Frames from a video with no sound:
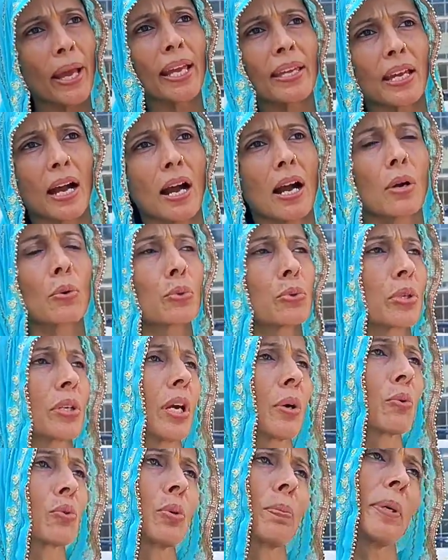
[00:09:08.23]
मैं यहाँ कुछ
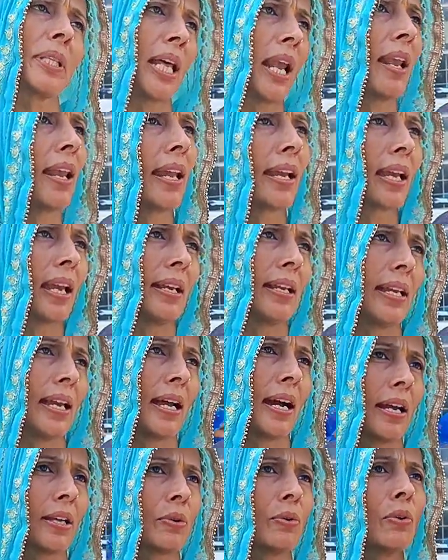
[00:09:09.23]
ना कुछ बदलने के
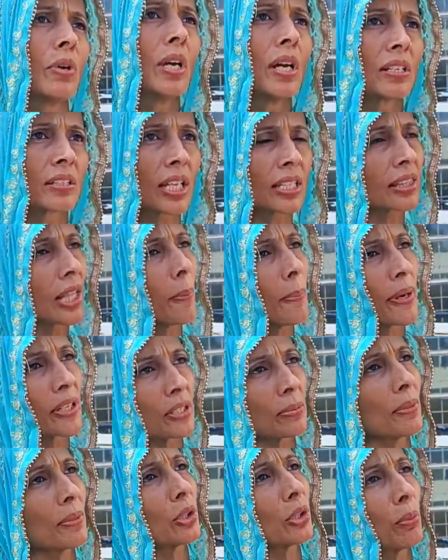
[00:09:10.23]
लिए आई हूँ हम्म। सत्ता
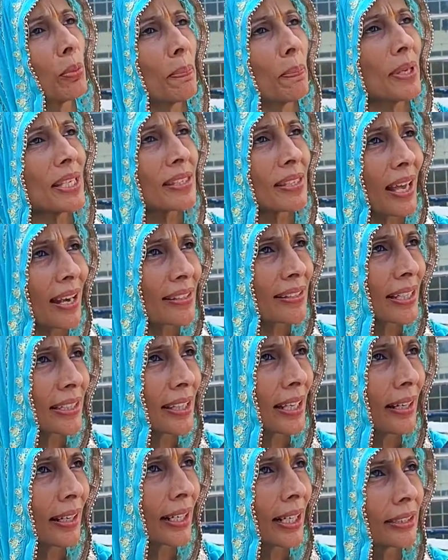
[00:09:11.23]
पक्ष में तो मैं बीस साल से
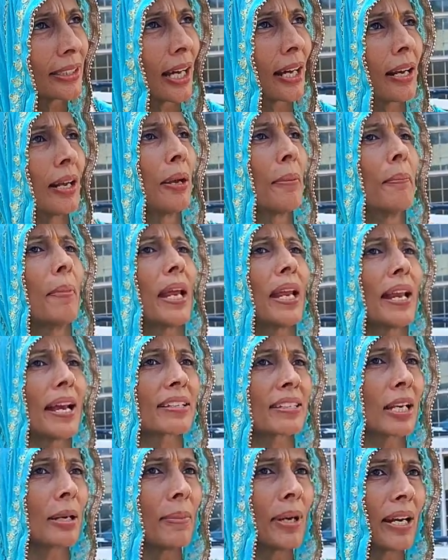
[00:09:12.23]
थी लगातार मैं हम्म।
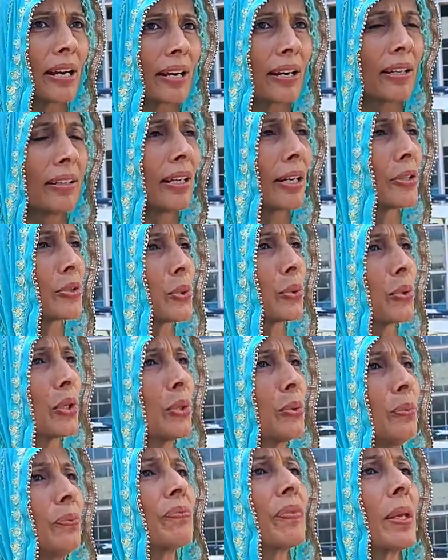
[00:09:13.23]
इलेक्शन भी लड़
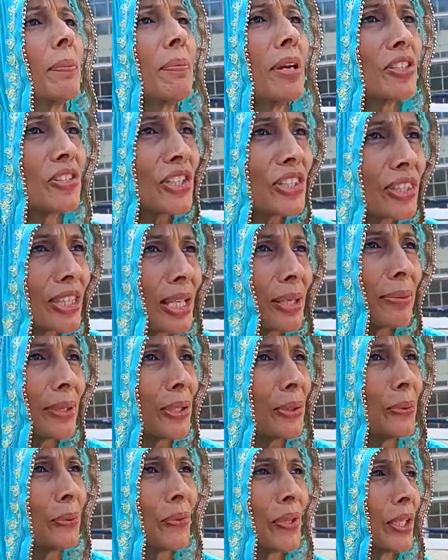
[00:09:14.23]
चुकी हूँ मैं जीतती
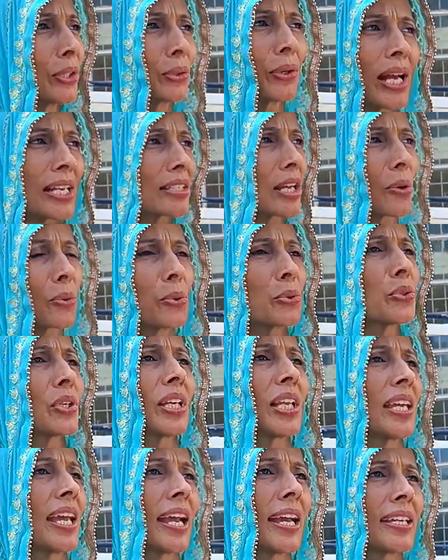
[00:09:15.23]
भी हूँ तो ऐसा कुछ
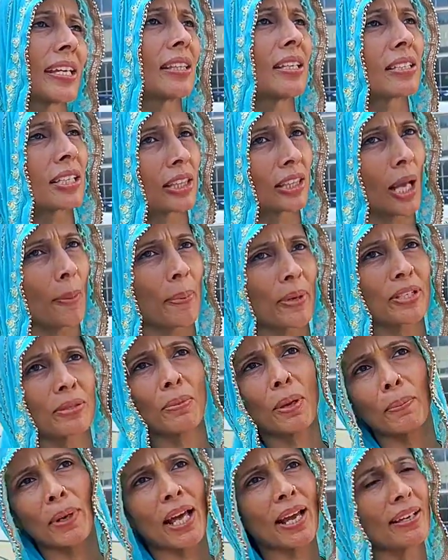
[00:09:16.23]
नहीं है यदि सत्ता पक्ष
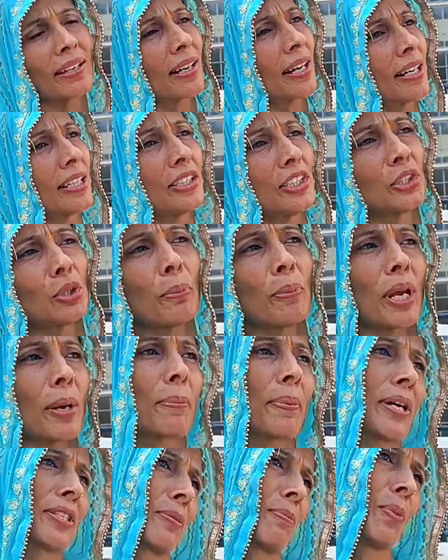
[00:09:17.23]
में मड़ाई खानी थी तो मेरे
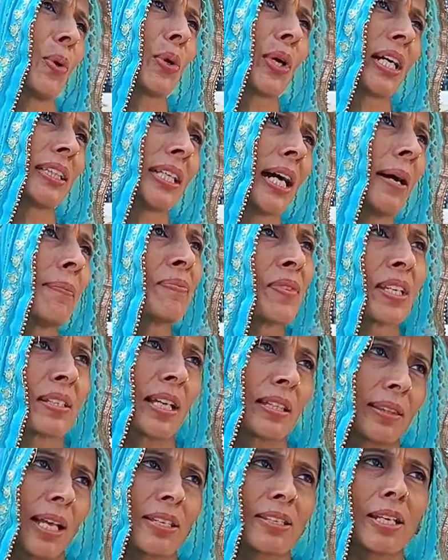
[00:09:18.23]
पास मौका था
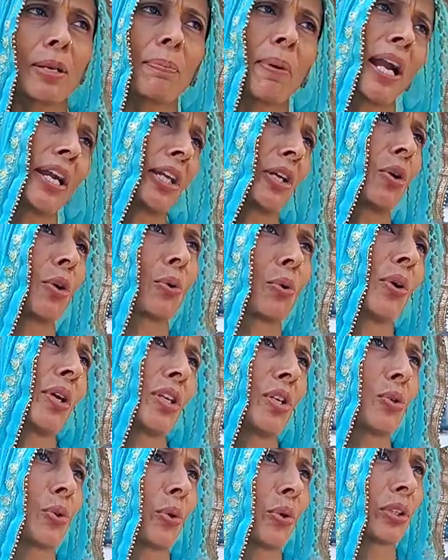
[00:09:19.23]
सत्तासीन पार्टी को
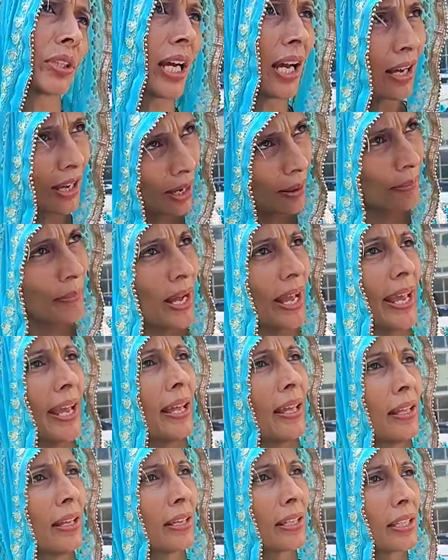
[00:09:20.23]
कोई नहीं छोड़ता हम
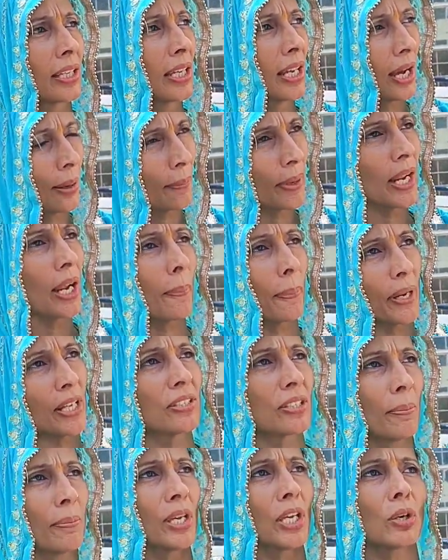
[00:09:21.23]
हैं कि हमने
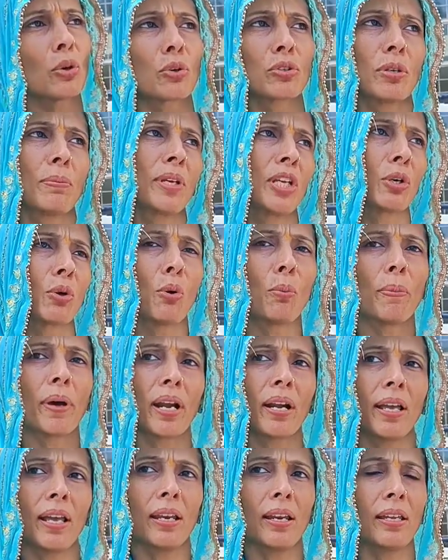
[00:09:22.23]
अपने जमीर और ज़मीन को
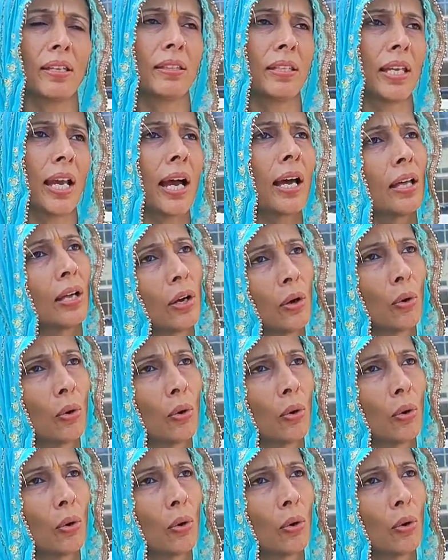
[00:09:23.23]
मरने नहीं दिया